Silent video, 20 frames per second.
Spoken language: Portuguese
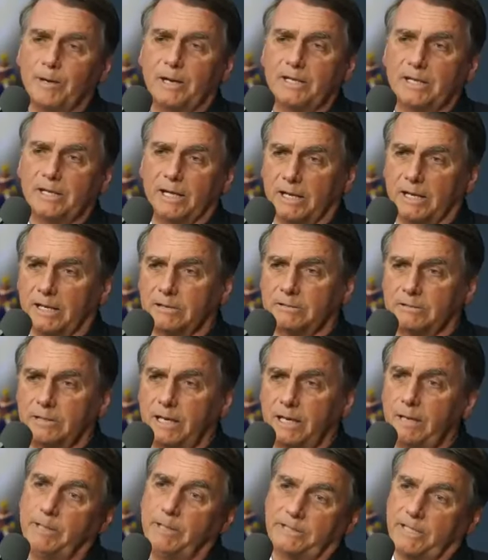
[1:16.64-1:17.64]
peniana,
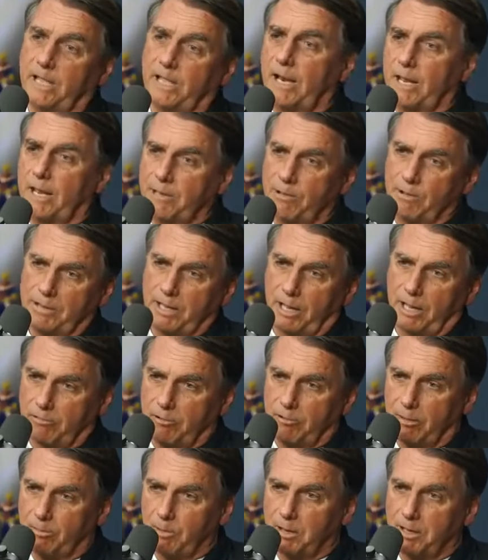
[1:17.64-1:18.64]
o elemento tem relação
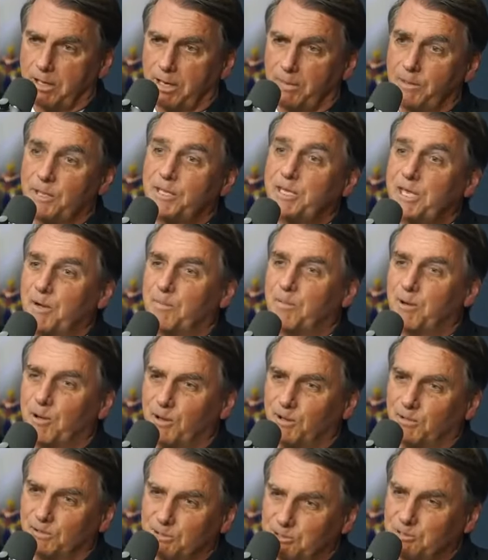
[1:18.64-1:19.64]
sexual, por exemplo, e
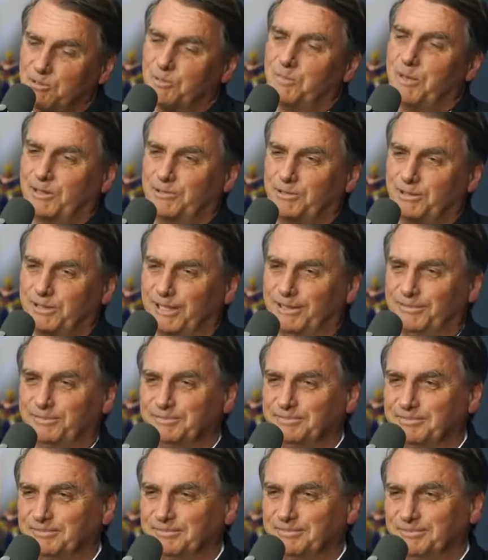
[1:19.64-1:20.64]
quebrou o instrumento dele.
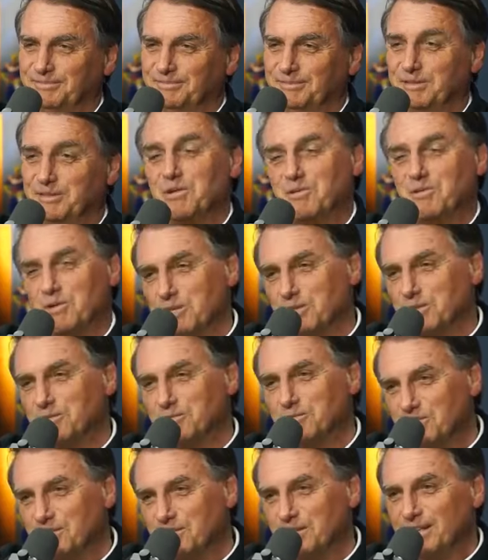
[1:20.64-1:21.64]
Tá. E quando
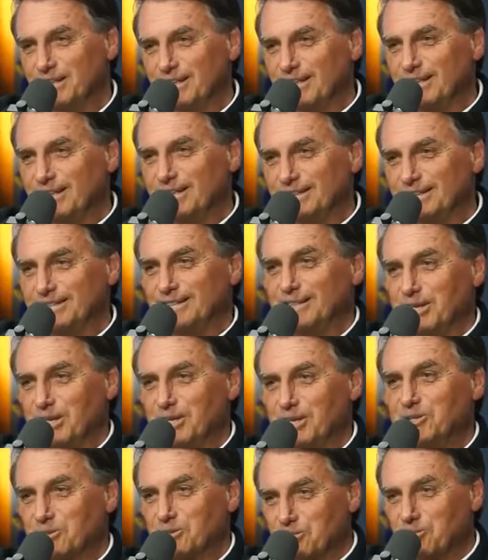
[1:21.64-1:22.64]
tive
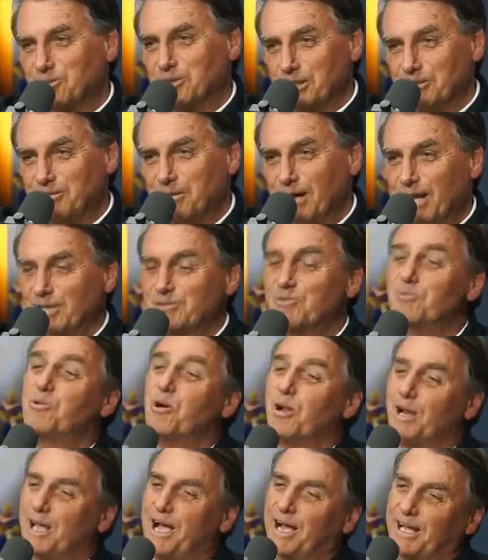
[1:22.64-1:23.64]
a gente escuta falar de um
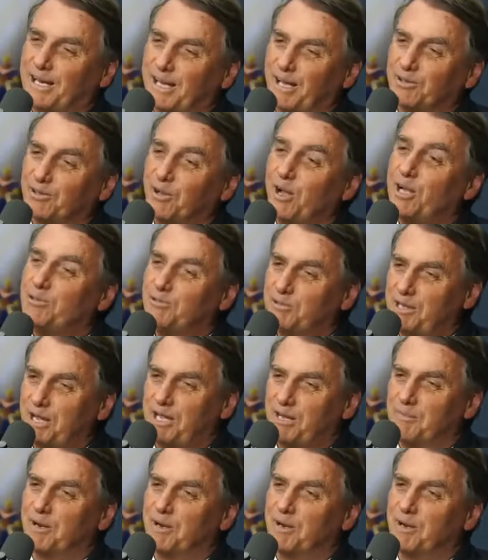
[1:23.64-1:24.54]
colega, né? Nós nunca é, né?